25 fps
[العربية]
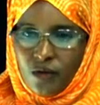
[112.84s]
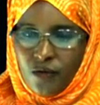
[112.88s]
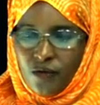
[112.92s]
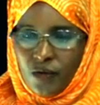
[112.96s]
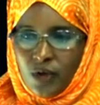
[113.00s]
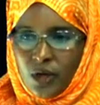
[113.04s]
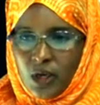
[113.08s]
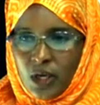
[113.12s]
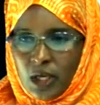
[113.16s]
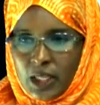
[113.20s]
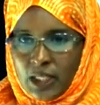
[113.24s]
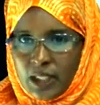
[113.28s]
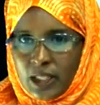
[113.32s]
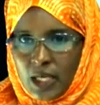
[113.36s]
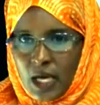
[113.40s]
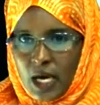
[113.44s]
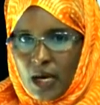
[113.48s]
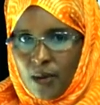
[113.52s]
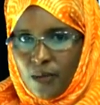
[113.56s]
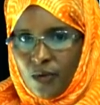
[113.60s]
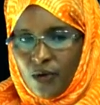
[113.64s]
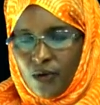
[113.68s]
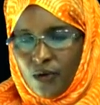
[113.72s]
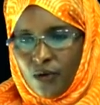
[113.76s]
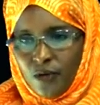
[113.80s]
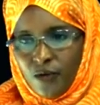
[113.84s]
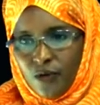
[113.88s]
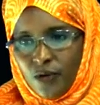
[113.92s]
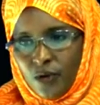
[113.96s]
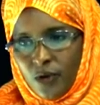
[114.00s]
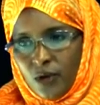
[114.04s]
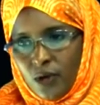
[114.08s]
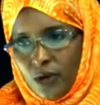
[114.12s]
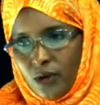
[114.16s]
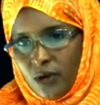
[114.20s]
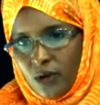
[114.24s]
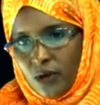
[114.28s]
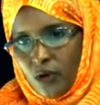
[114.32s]
في العصابة
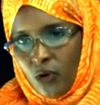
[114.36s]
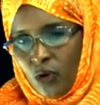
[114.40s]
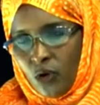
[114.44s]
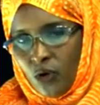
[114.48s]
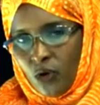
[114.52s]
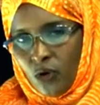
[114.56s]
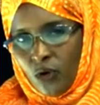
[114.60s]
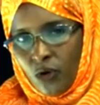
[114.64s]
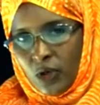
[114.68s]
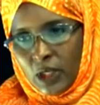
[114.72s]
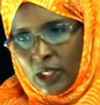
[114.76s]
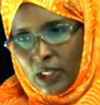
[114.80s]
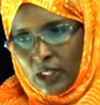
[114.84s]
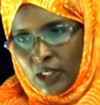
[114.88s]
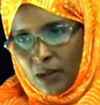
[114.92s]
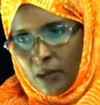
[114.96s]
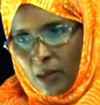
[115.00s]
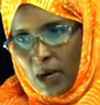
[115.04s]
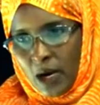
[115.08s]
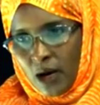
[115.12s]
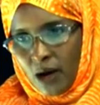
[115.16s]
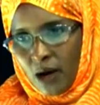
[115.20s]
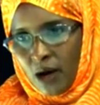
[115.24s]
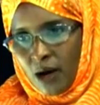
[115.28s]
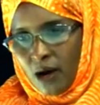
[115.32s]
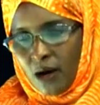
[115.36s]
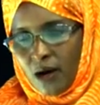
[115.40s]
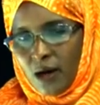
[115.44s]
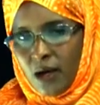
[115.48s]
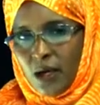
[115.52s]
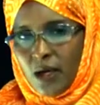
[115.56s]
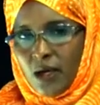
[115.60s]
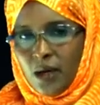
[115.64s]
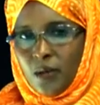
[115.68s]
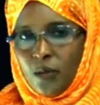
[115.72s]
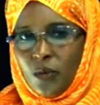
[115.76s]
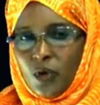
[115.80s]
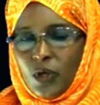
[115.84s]
في قرقو قديماقة
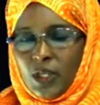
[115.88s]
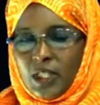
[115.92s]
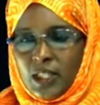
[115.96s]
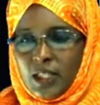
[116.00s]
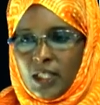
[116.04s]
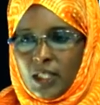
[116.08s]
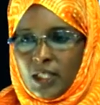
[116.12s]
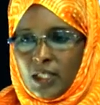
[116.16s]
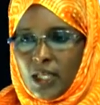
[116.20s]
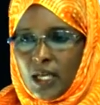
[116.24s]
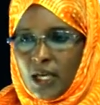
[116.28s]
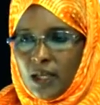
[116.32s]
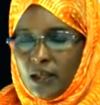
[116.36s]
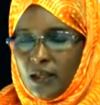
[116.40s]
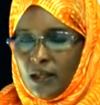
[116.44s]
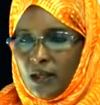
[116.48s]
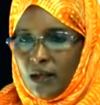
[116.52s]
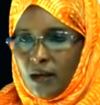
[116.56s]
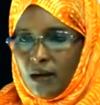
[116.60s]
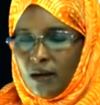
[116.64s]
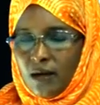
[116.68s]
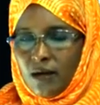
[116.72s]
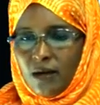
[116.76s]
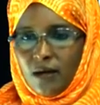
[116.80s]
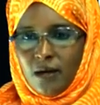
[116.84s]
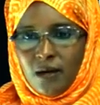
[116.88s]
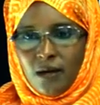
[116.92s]
مؤسساتها